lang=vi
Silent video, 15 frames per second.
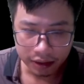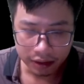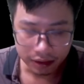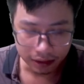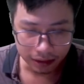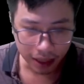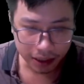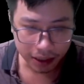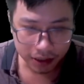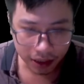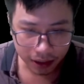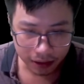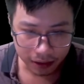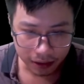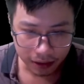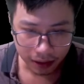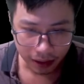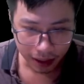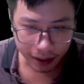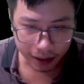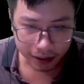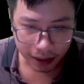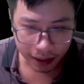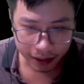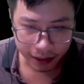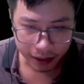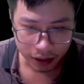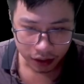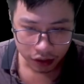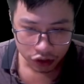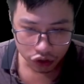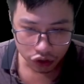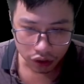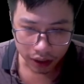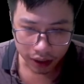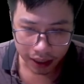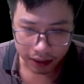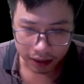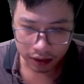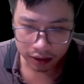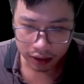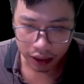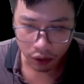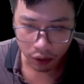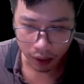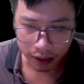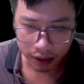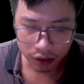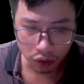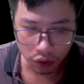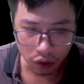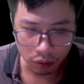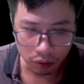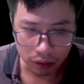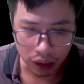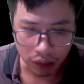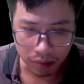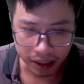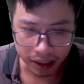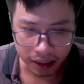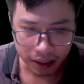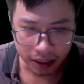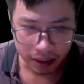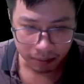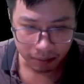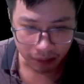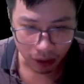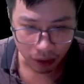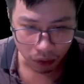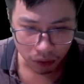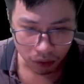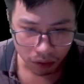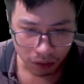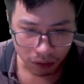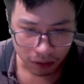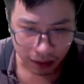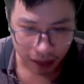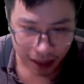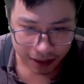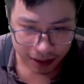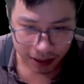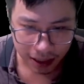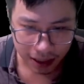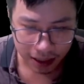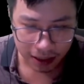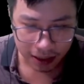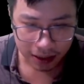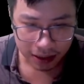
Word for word: Từ hai chân, hai tay cho tới cả thân thể của hắn cuối cùng đều bị máu lan ra.